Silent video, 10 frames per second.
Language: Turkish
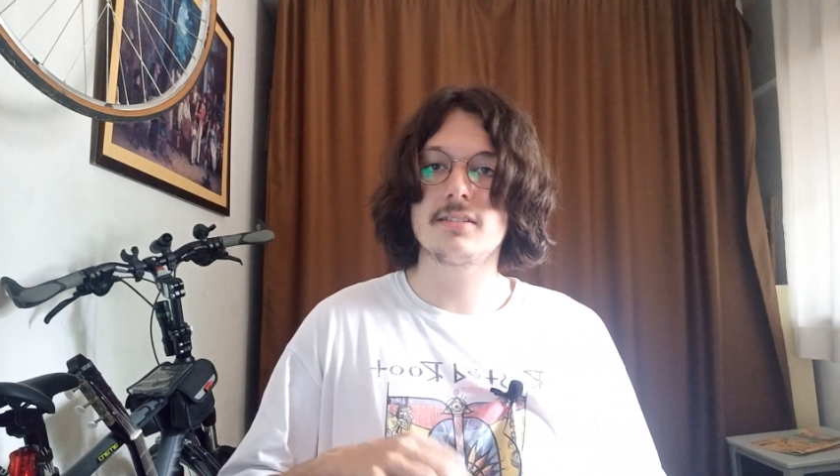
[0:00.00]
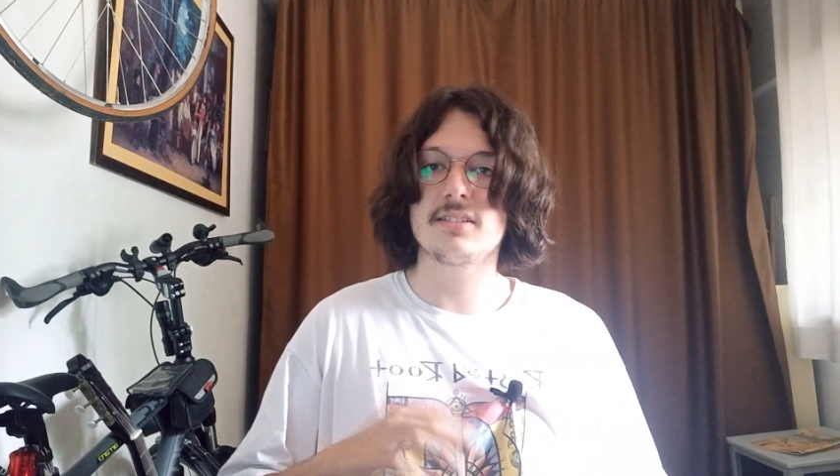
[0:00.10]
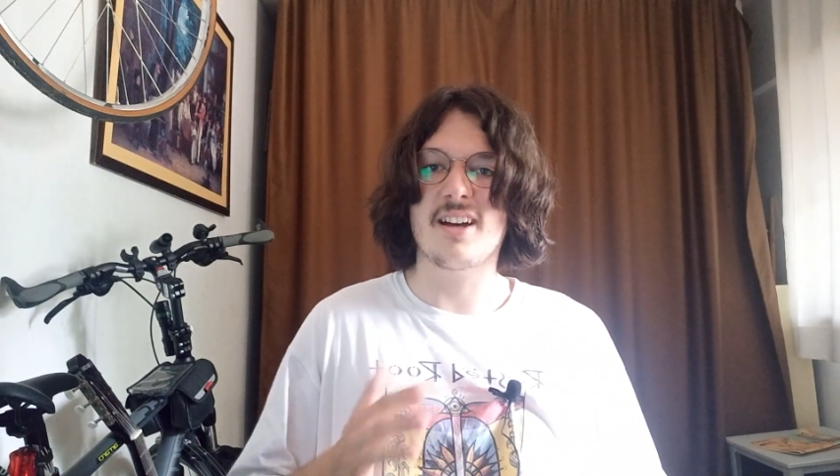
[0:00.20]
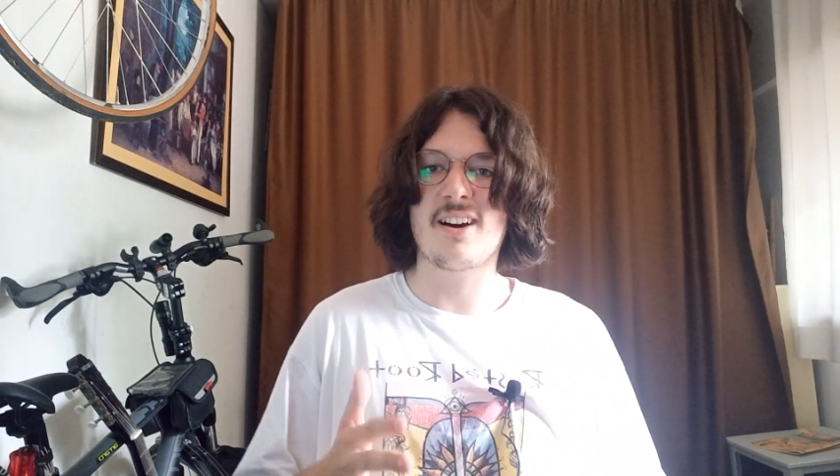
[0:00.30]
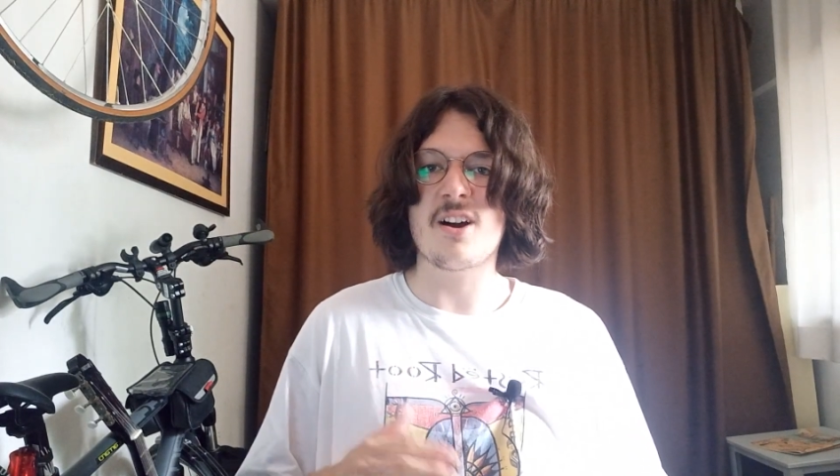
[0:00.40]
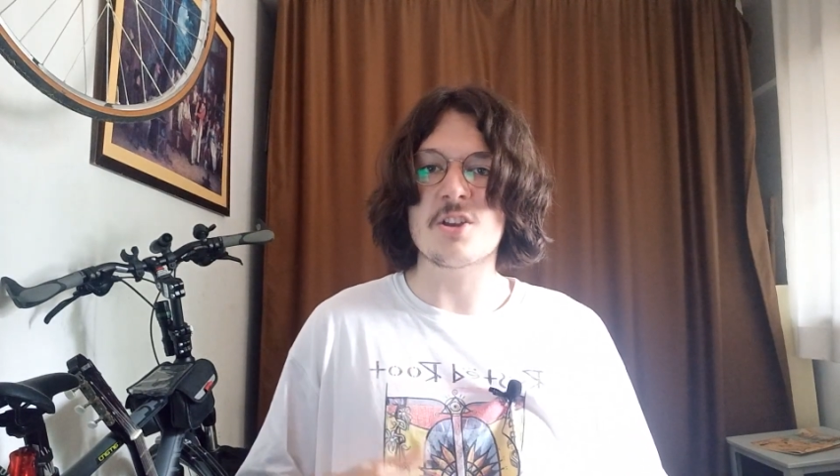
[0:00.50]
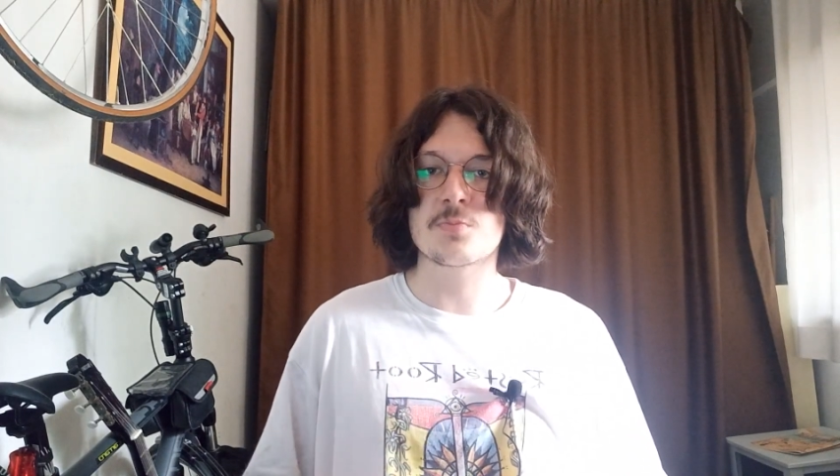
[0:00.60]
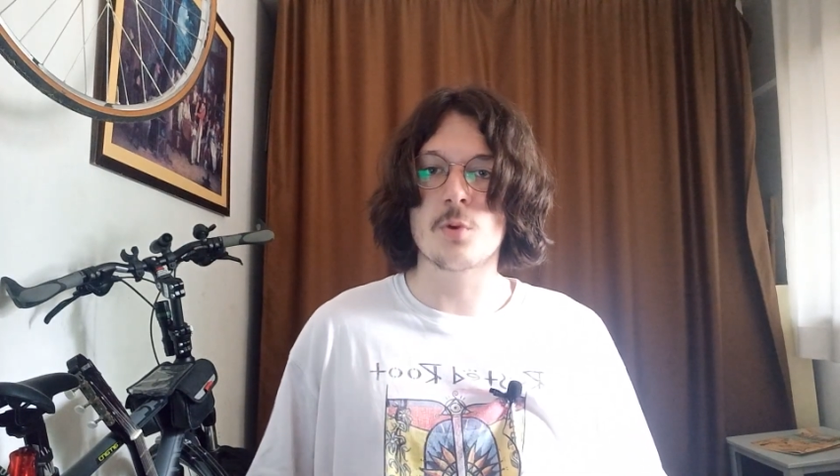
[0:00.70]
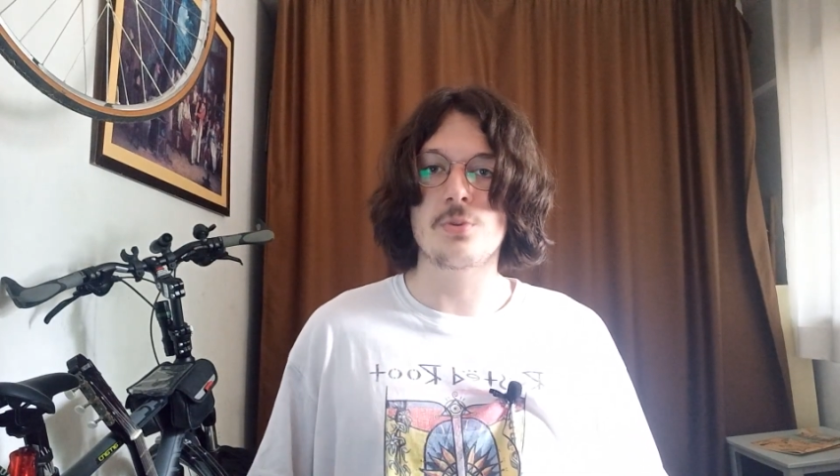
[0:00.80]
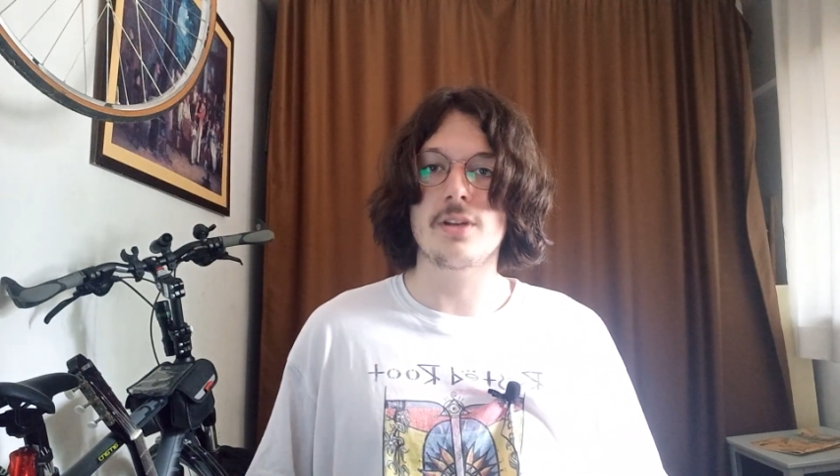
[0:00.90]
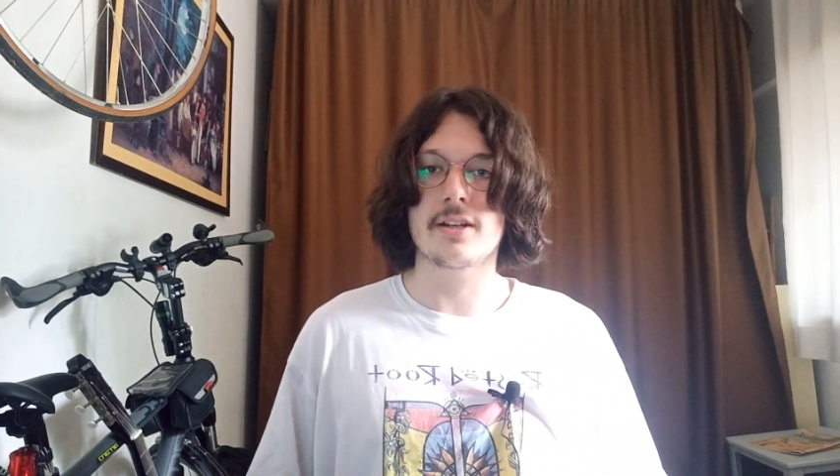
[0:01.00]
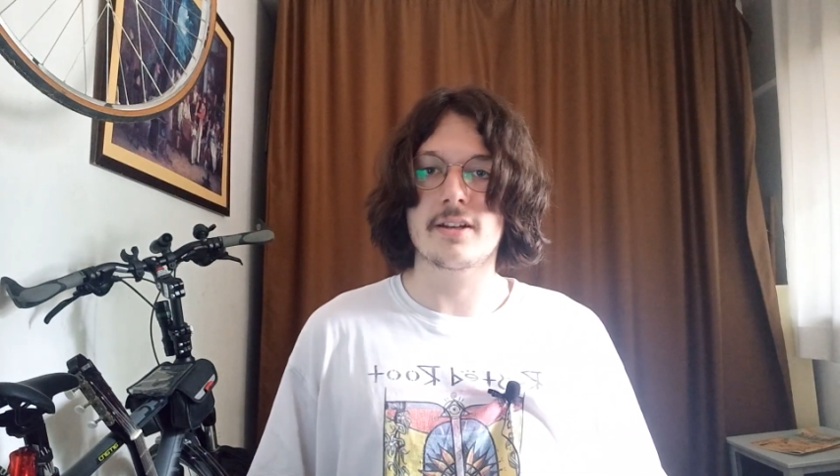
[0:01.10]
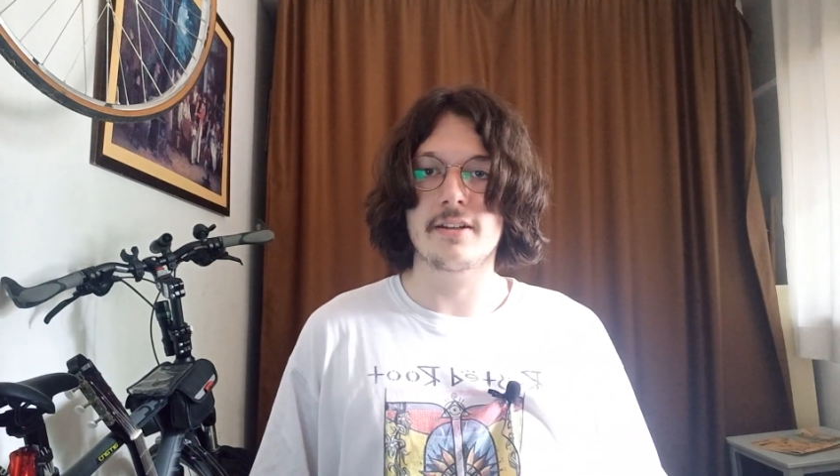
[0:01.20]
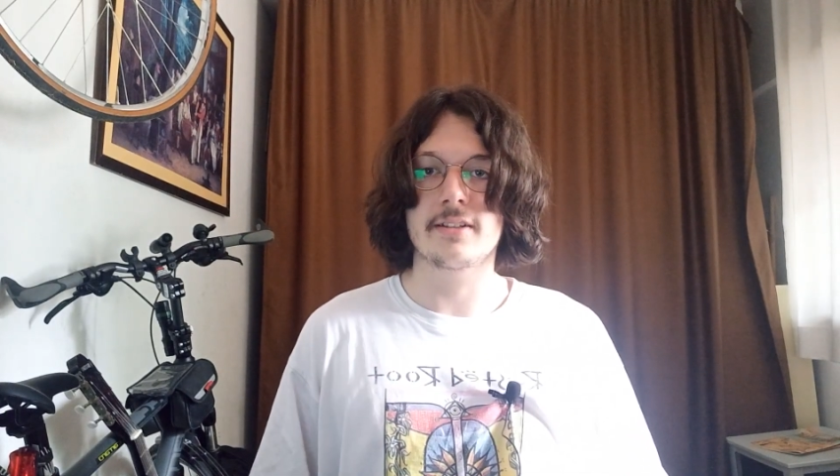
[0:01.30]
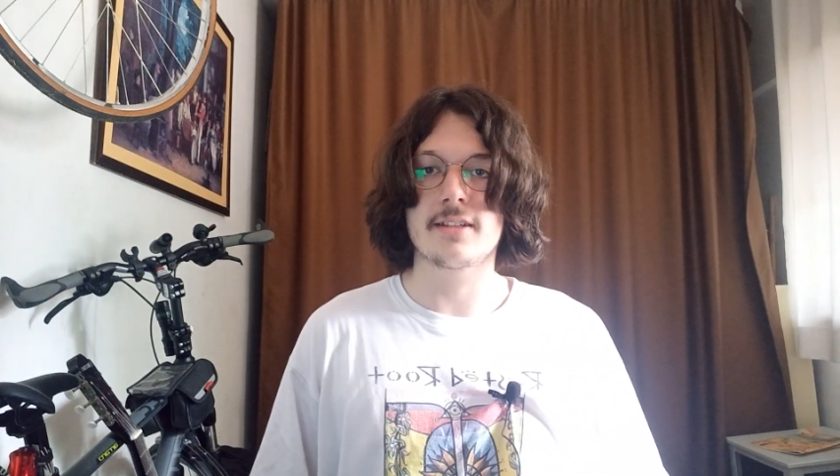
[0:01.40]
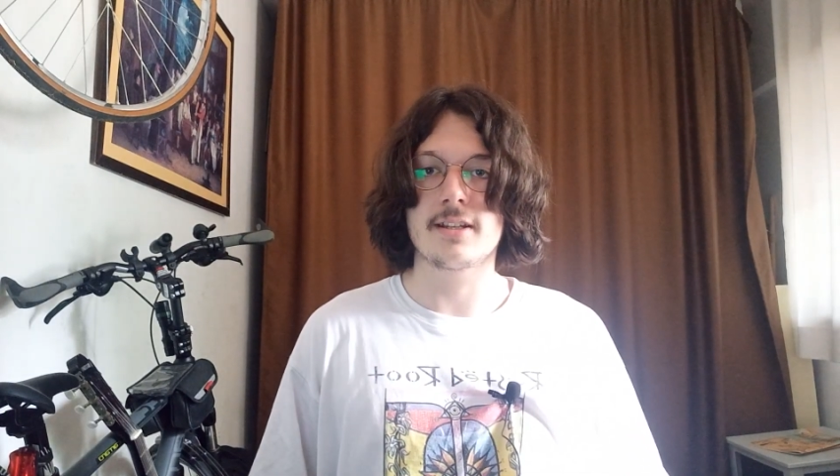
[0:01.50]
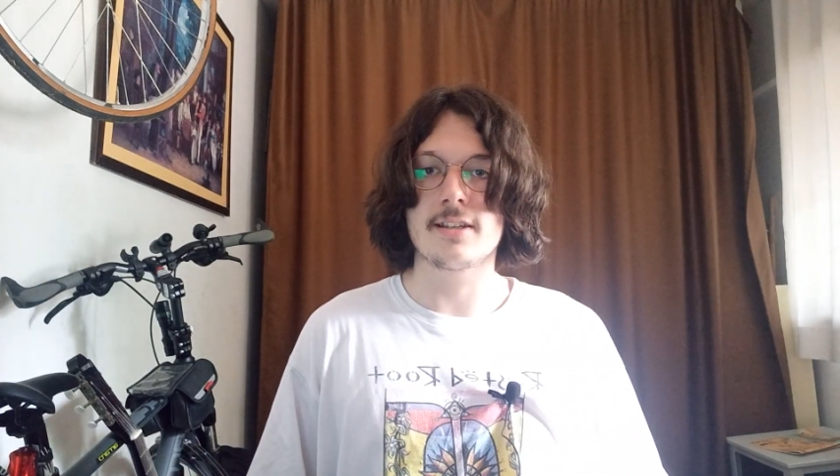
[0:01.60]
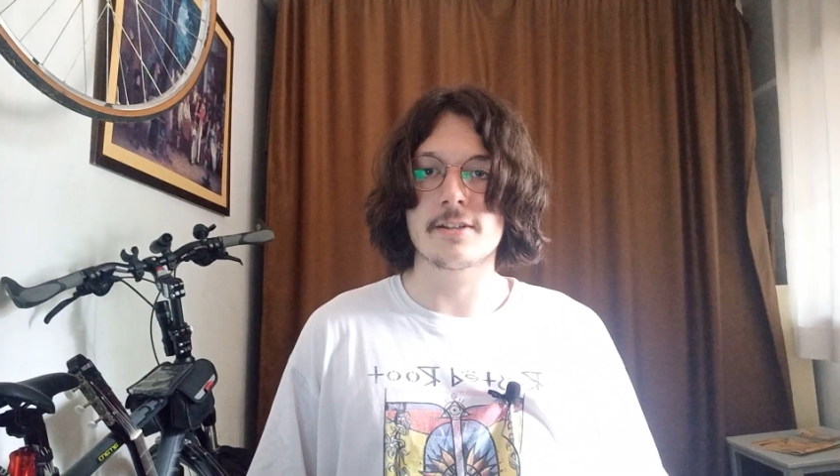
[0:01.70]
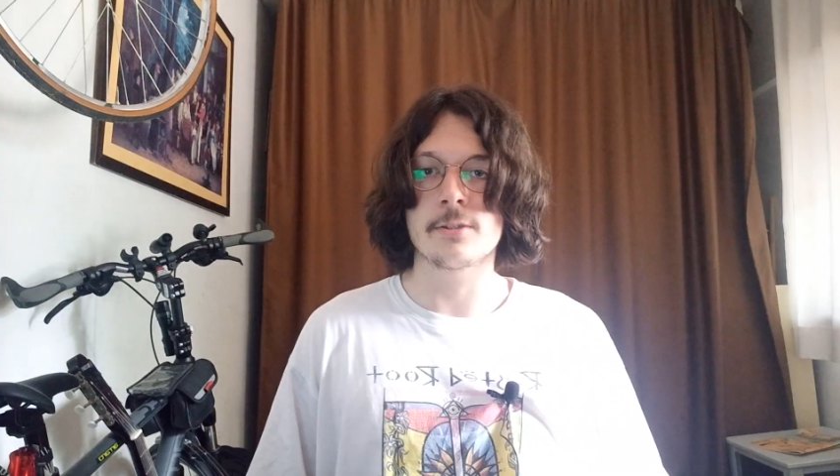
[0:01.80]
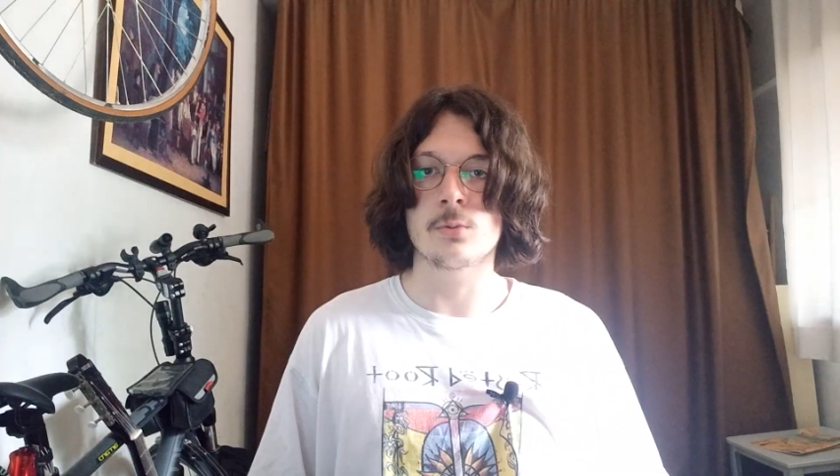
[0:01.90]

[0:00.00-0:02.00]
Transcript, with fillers: daha az popüler karakterlerden